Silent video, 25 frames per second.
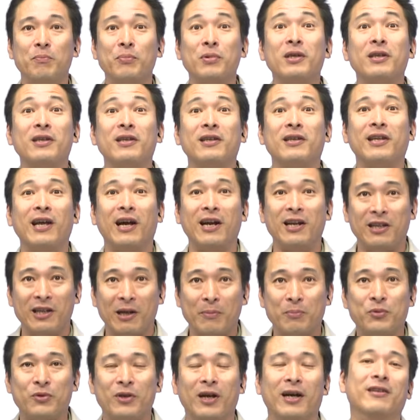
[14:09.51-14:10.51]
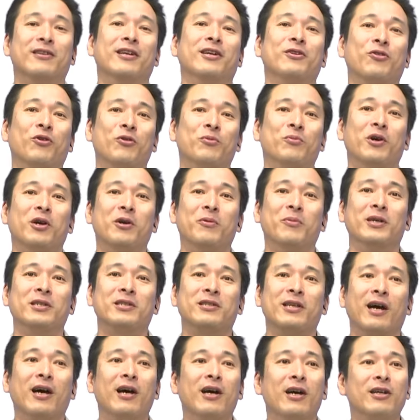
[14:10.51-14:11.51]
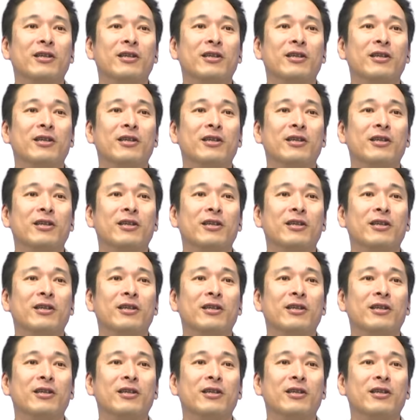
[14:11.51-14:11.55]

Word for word: ぴったりなプランだと思いました。